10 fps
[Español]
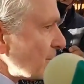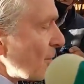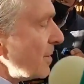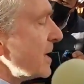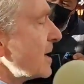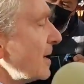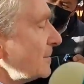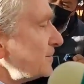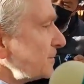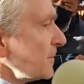Pública
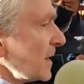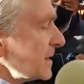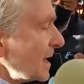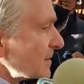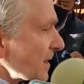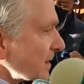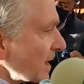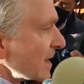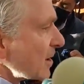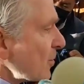de la
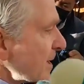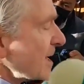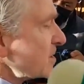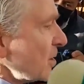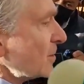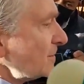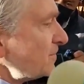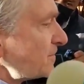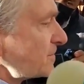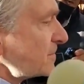Secretaría de Gobernación,
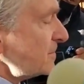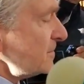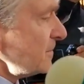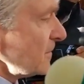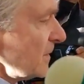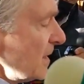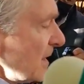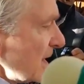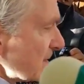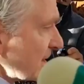
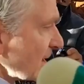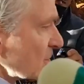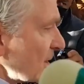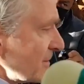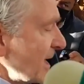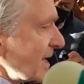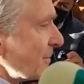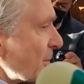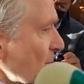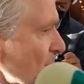está todavía la
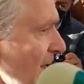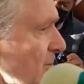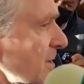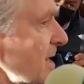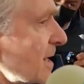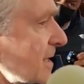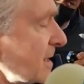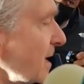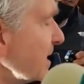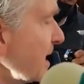Procuraduría
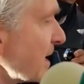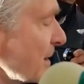General de la